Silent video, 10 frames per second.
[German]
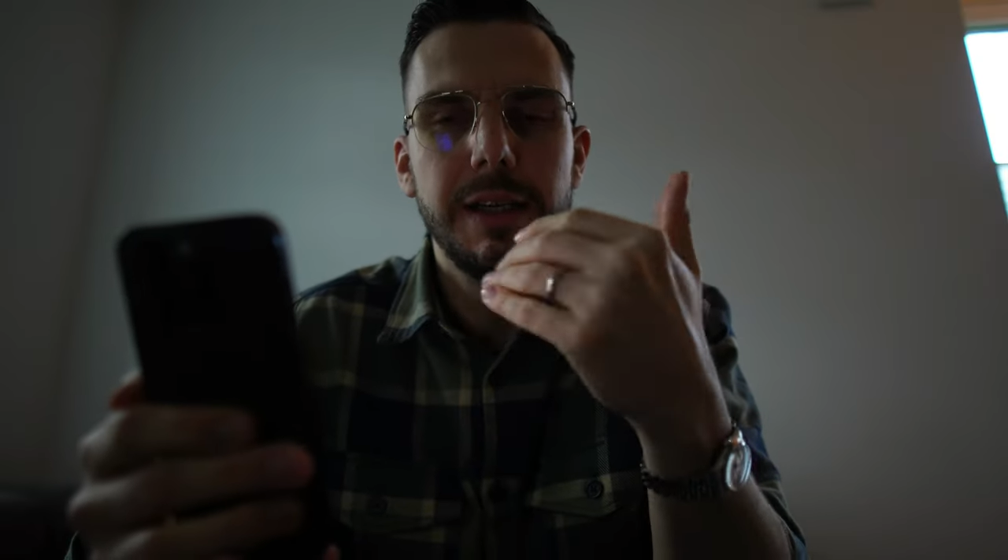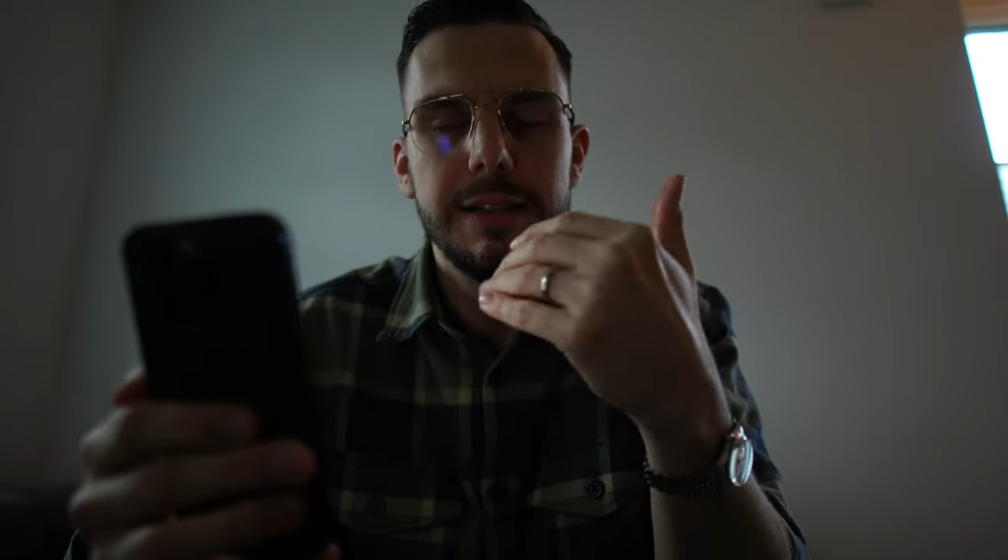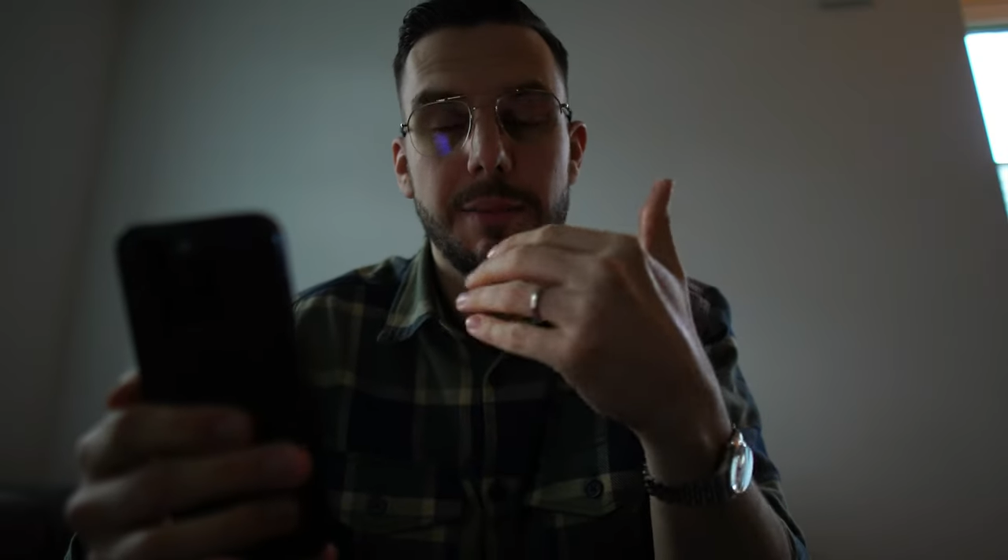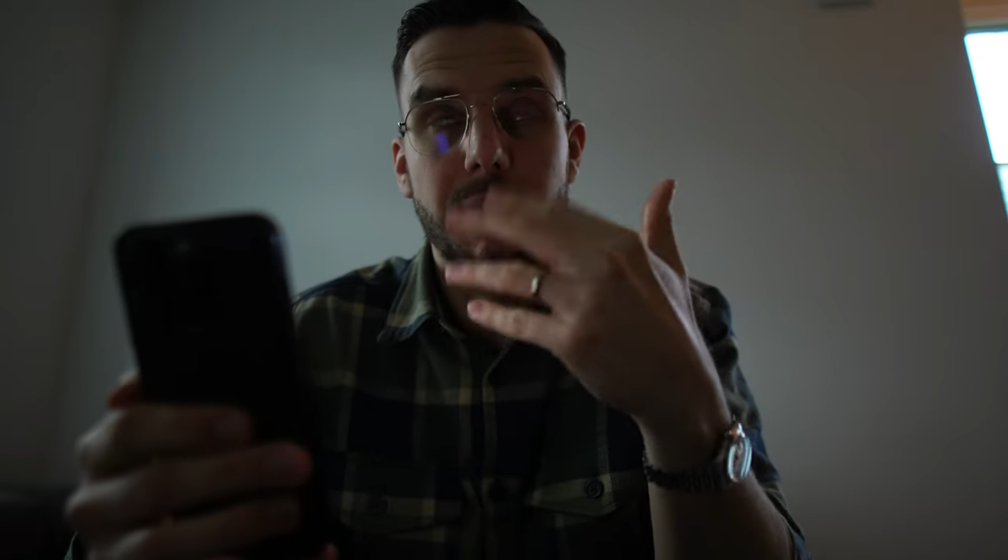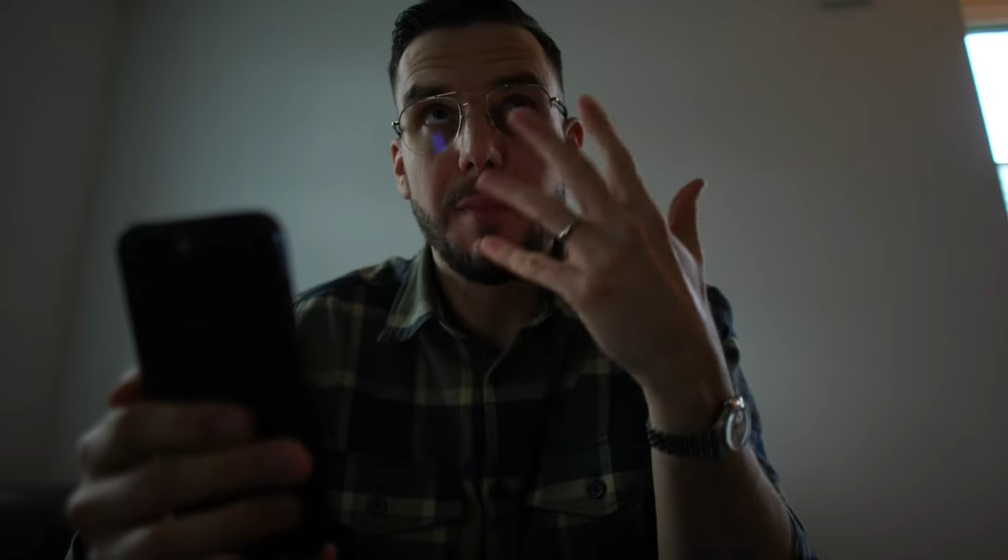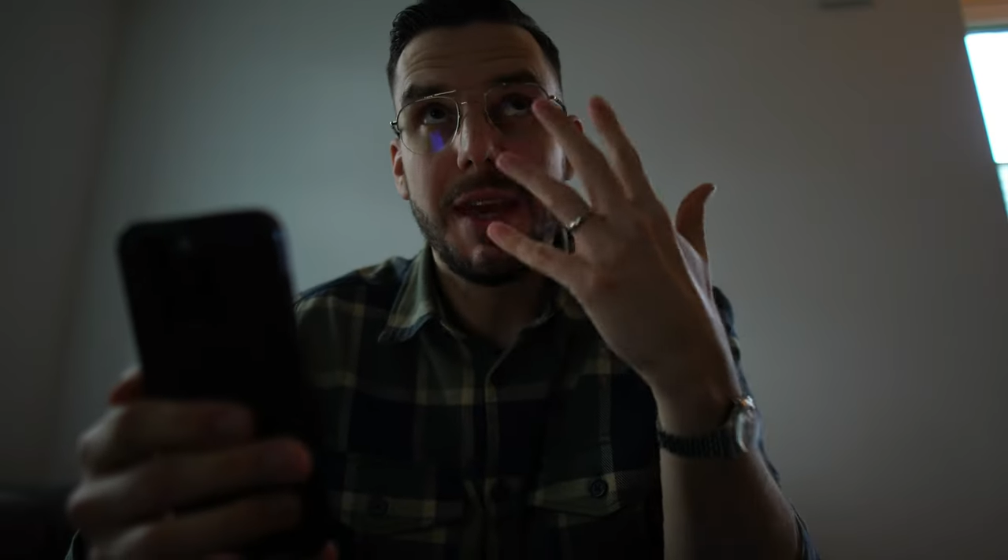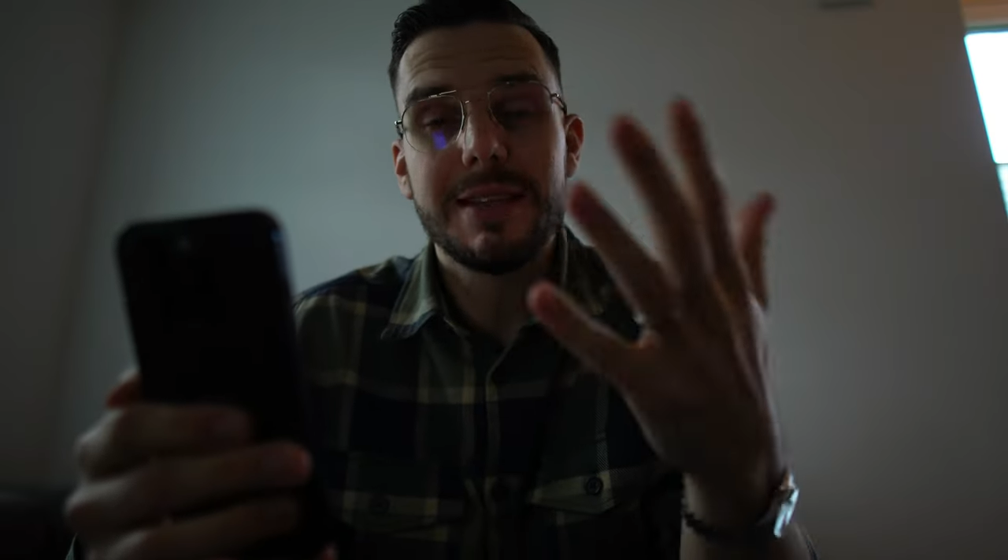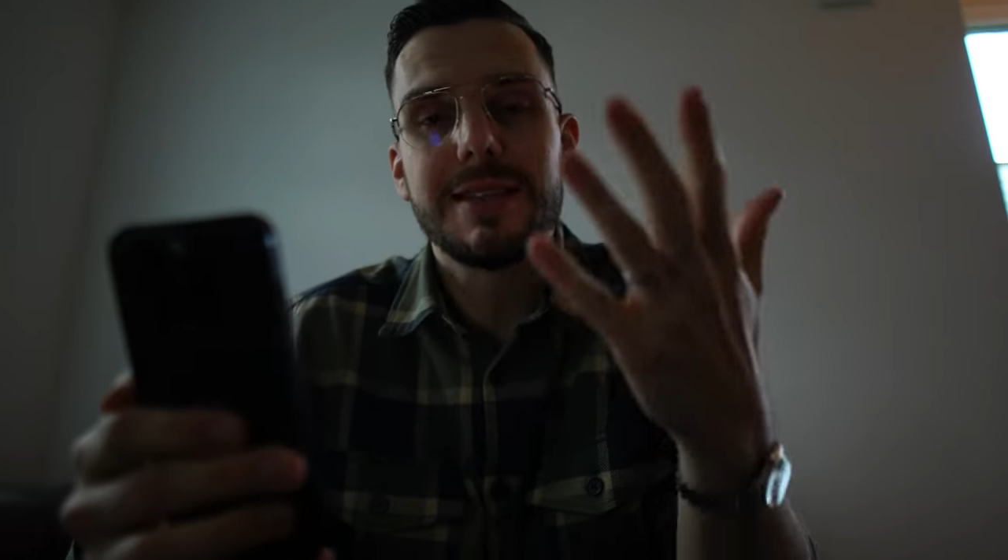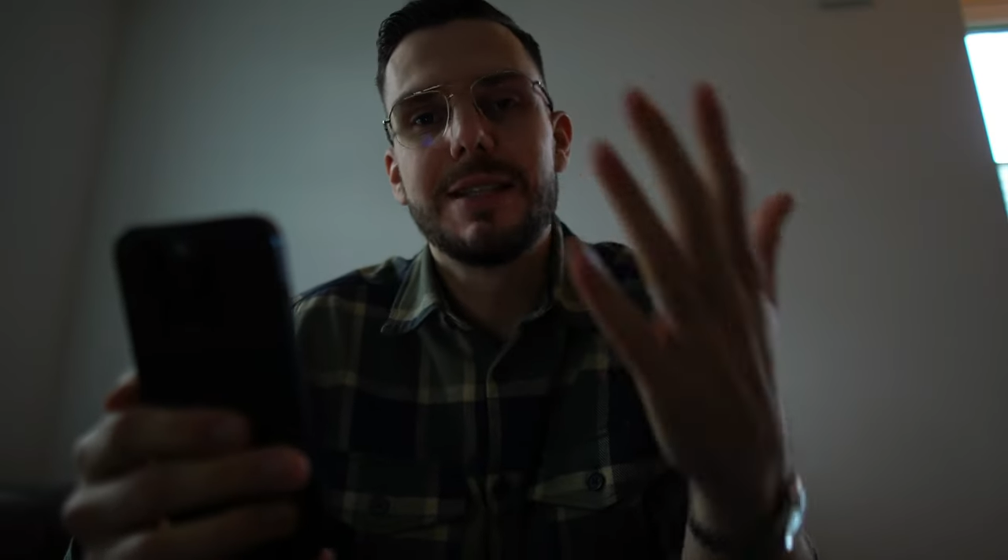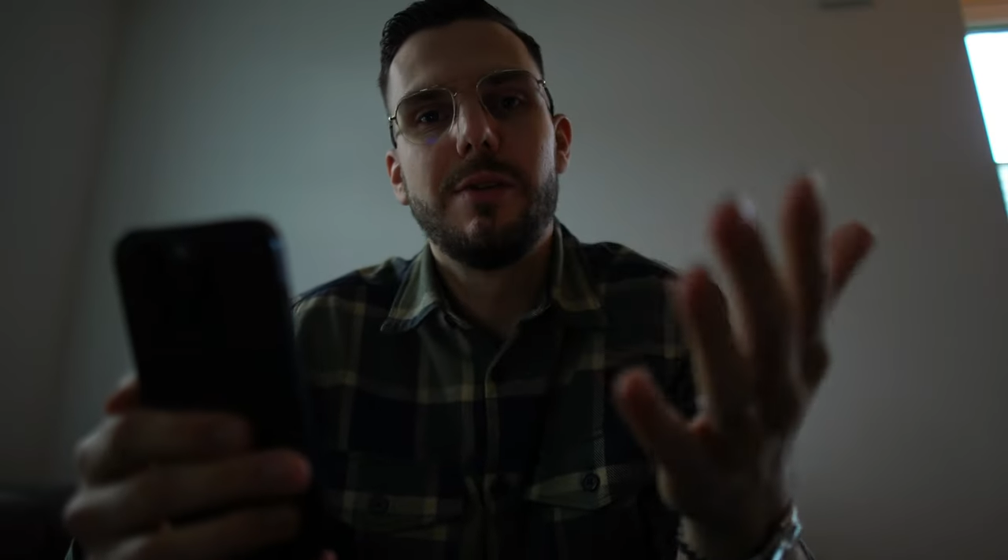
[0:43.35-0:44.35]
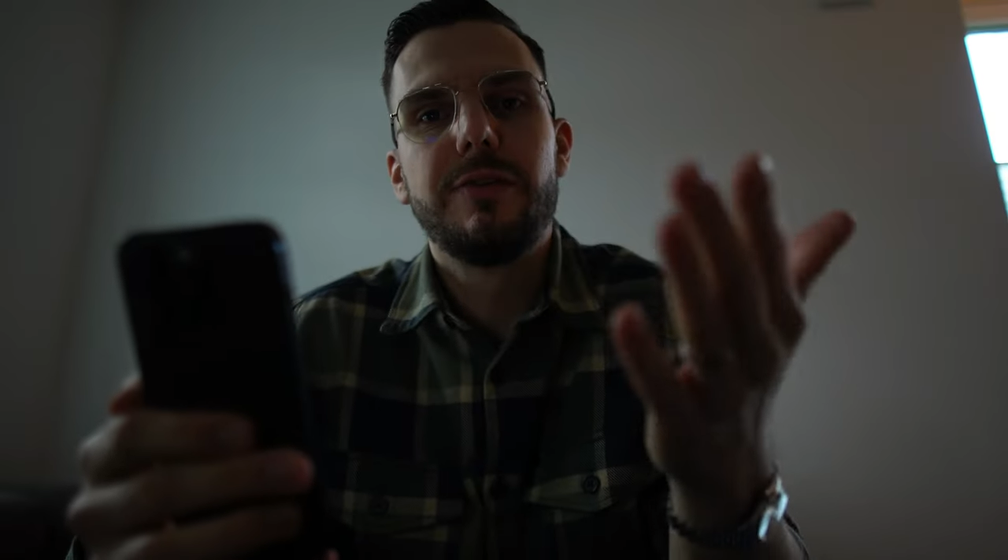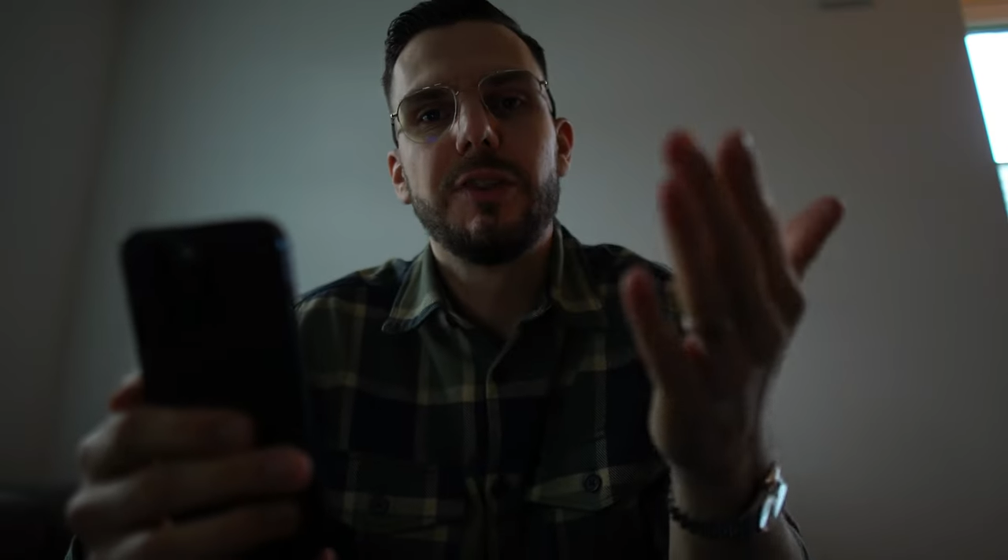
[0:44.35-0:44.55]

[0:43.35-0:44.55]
Ich habe ja am 1.12.